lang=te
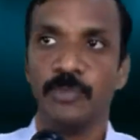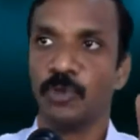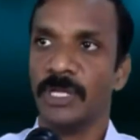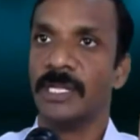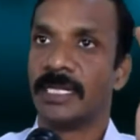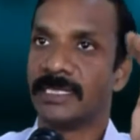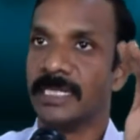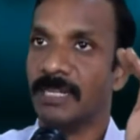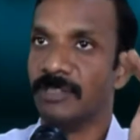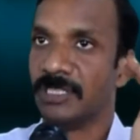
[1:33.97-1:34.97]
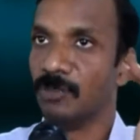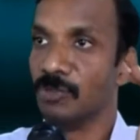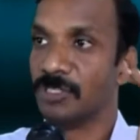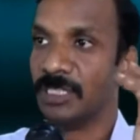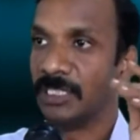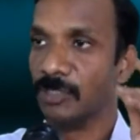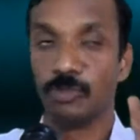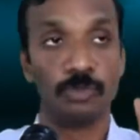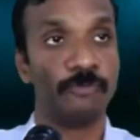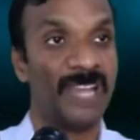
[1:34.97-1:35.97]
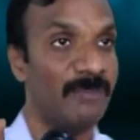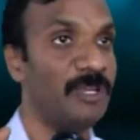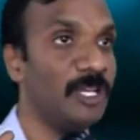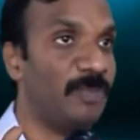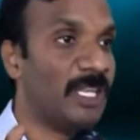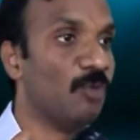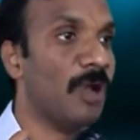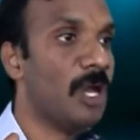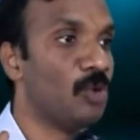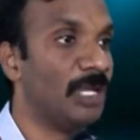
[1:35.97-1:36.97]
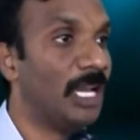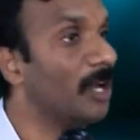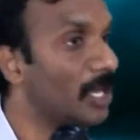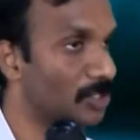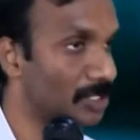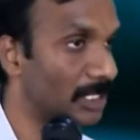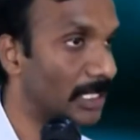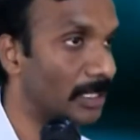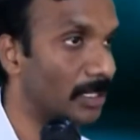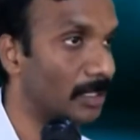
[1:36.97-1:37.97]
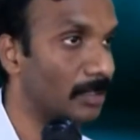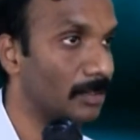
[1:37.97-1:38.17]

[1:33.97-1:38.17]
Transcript: ఎప్పుడు కూడా రక్షణ అనే విషయానికి వచ్చేసరికి ఫ్యామిలీలో ప్రతి వారు కూడా అలా ఆలోచన చేయాలి